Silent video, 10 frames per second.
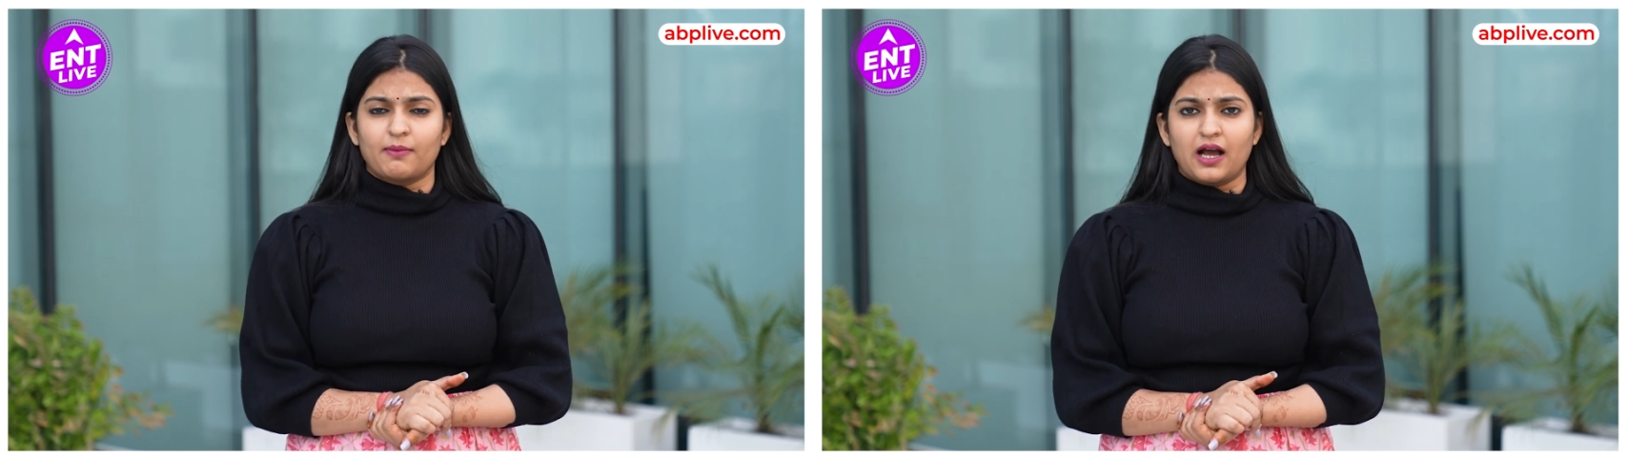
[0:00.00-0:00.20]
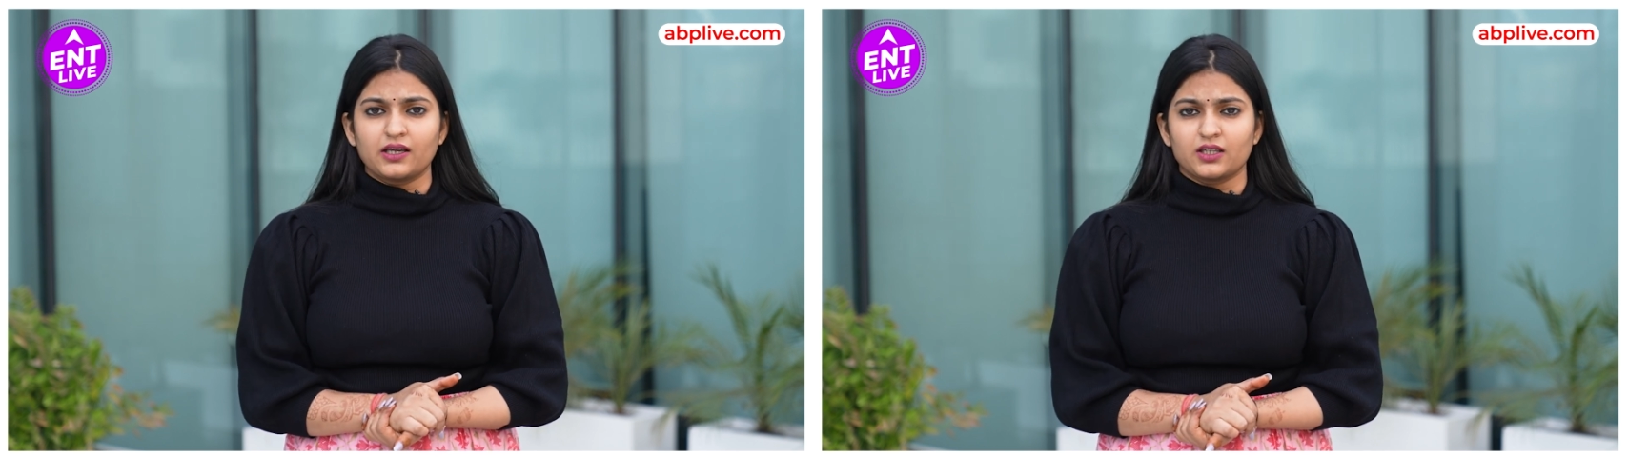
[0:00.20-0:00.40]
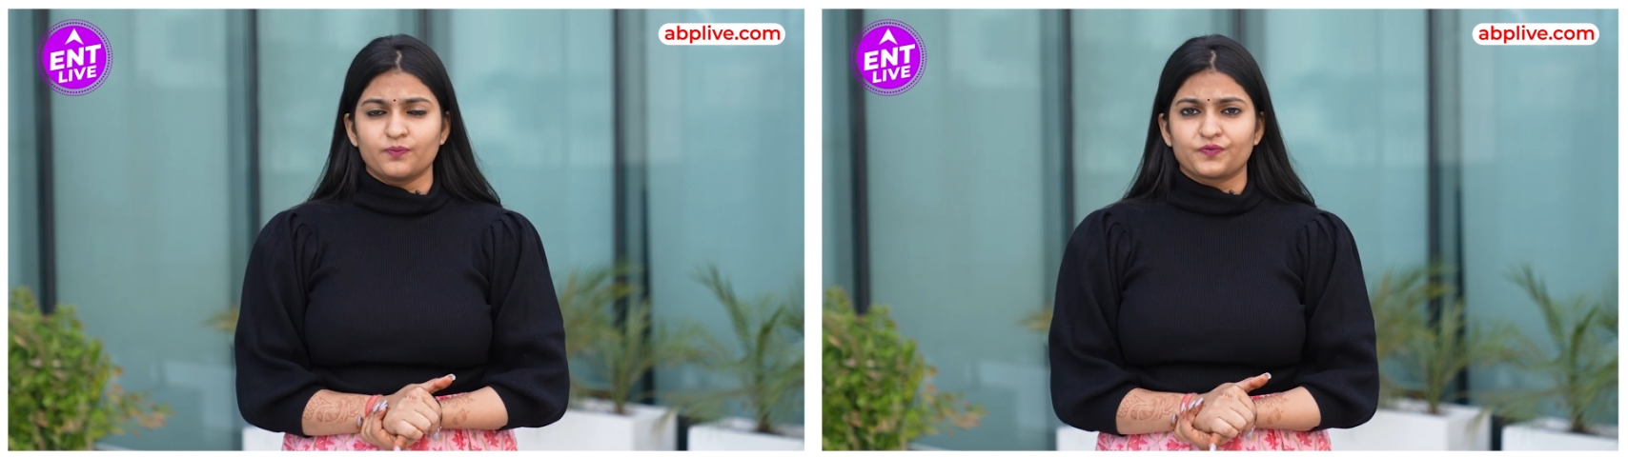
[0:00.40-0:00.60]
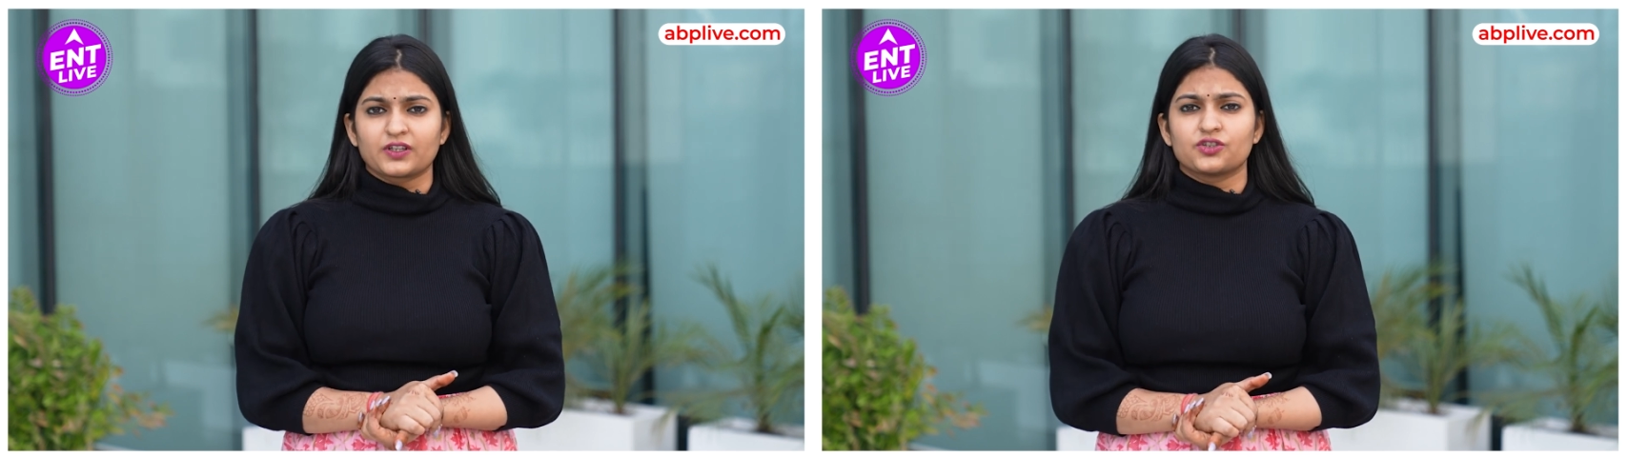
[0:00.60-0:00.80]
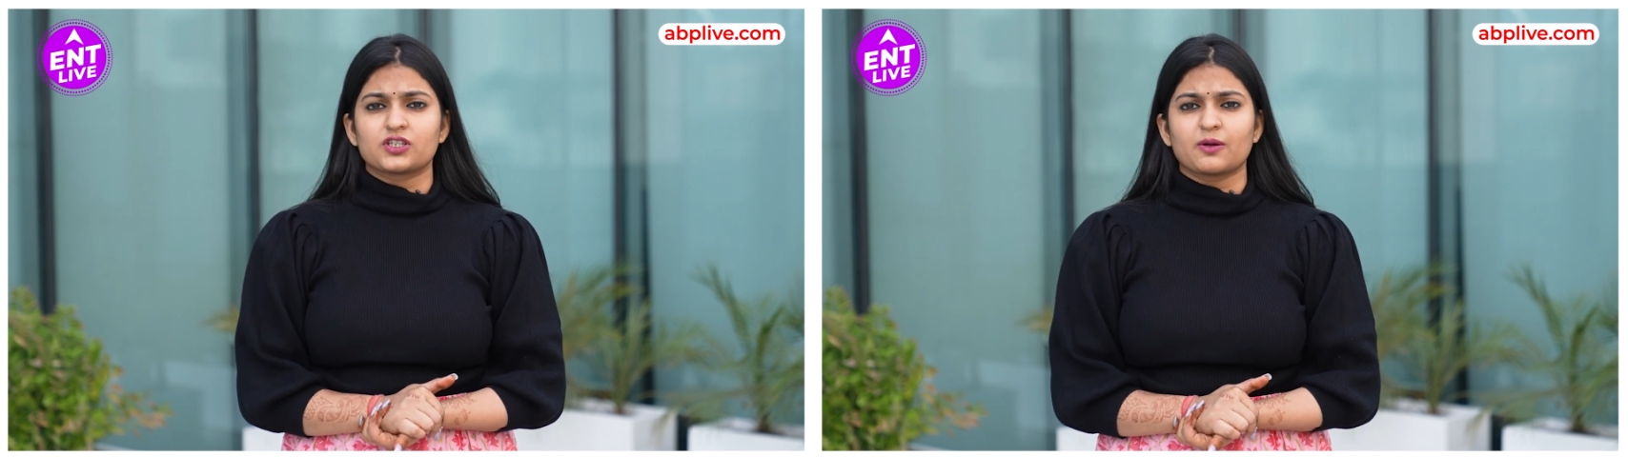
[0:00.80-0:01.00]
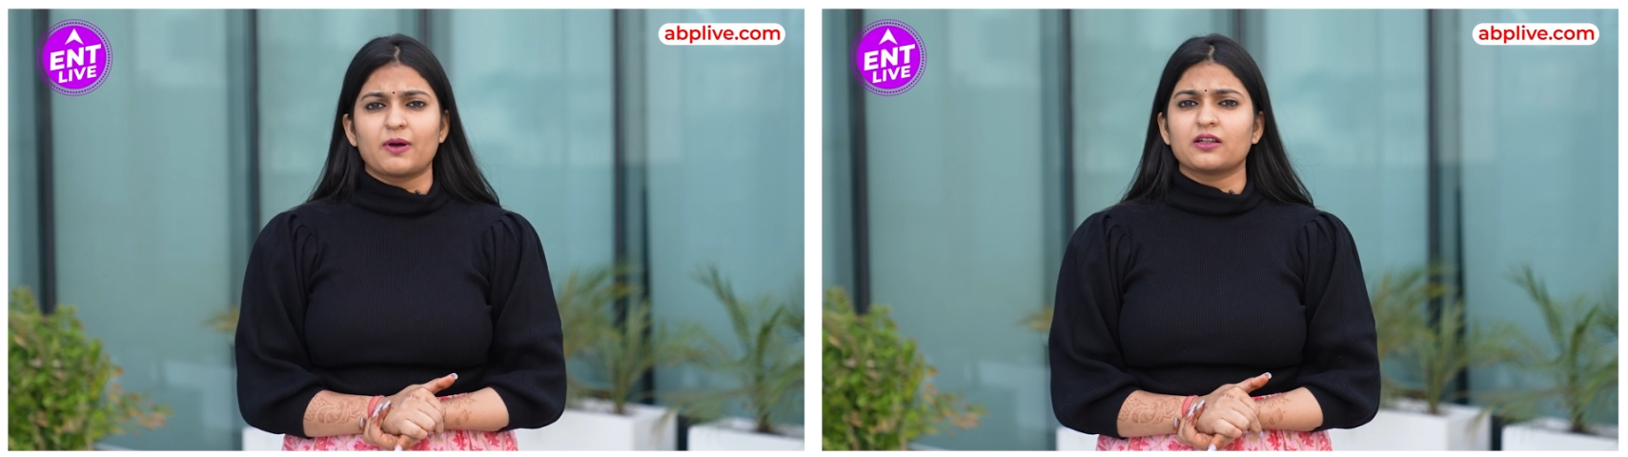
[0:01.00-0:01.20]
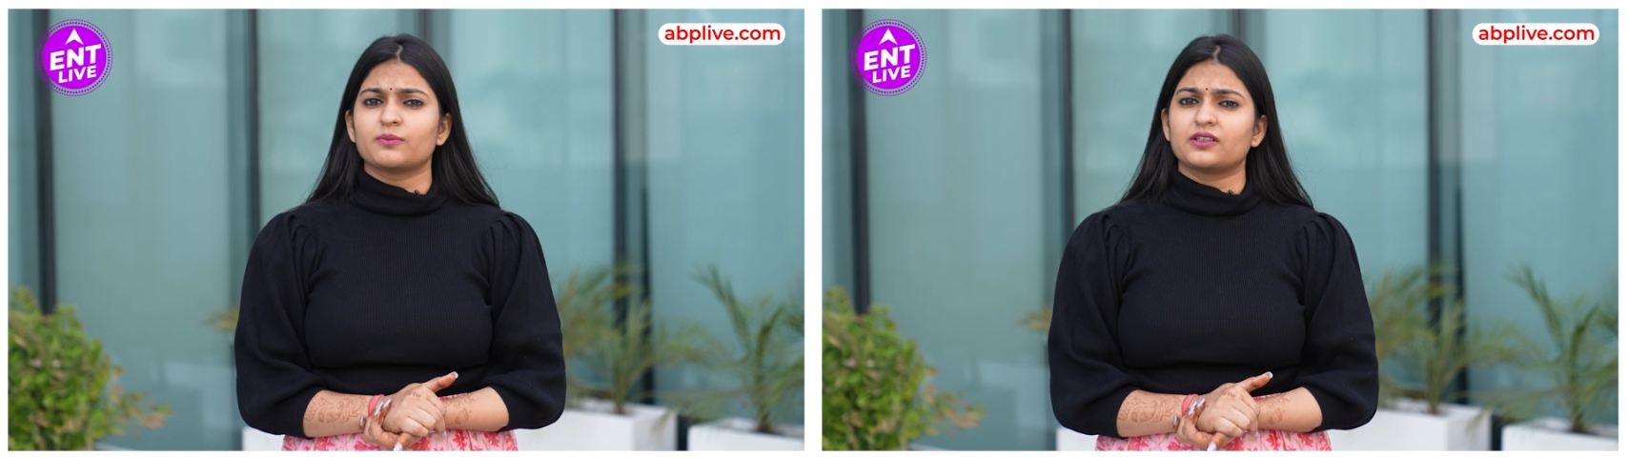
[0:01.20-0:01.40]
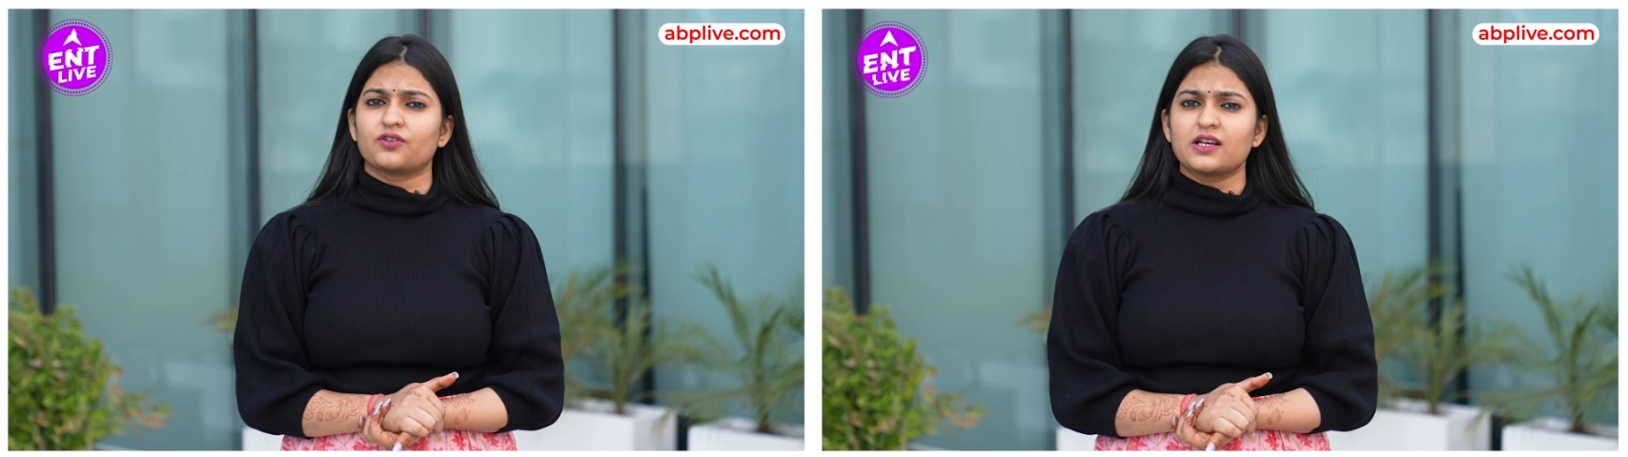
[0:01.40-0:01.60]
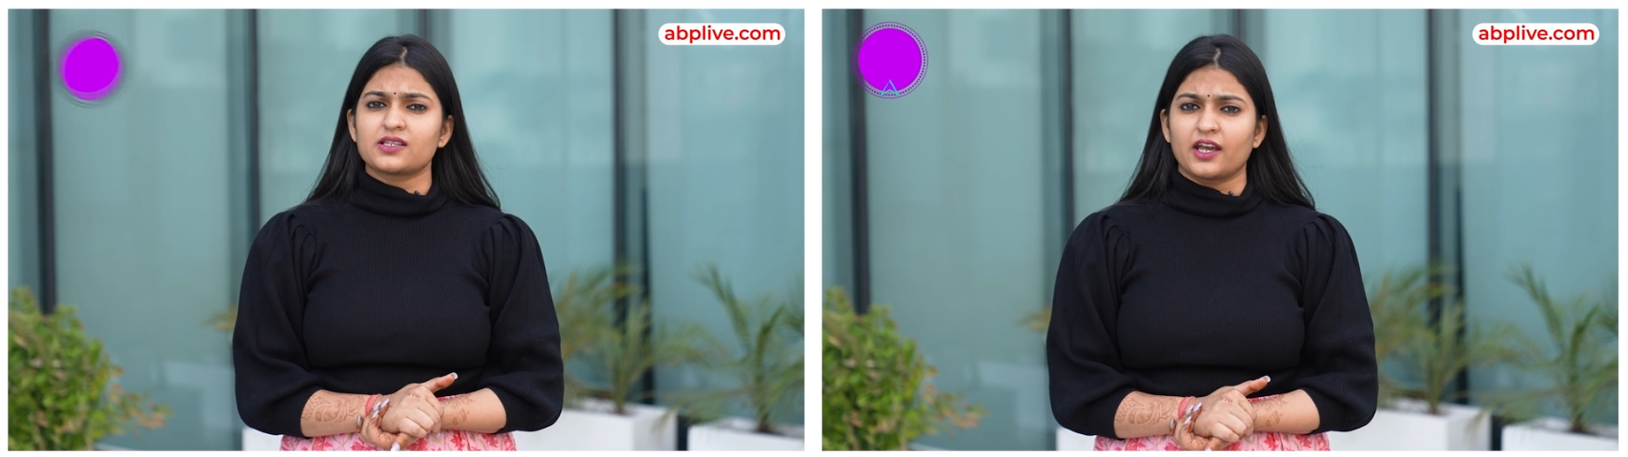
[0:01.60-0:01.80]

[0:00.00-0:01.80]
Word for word: मांग की जिसके बाद मद्रास